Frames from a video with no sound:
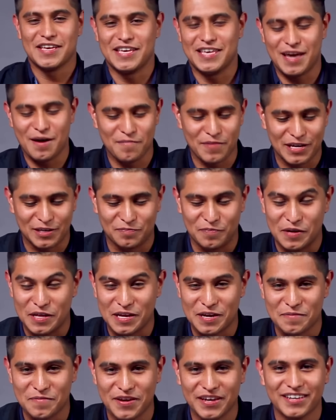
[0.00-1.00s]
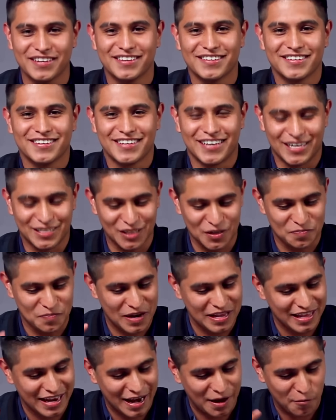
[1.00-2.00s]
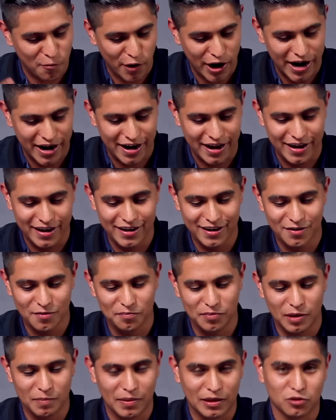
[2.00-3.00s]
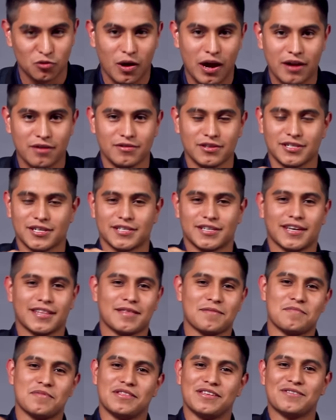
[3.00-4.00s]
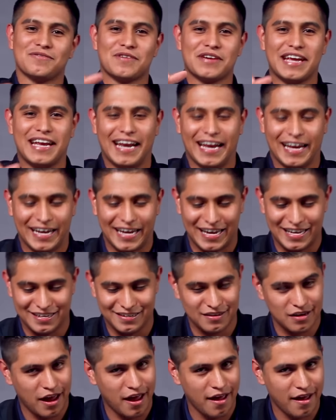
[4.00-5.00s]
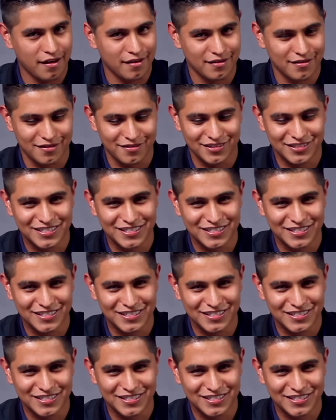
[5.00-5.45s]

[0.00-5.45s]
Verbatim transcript: Y ya para despedirme, esta es piel de la buena, ¿eh? No piel patuano y esas que andan vendiendo ahí en la calle. No, no, no.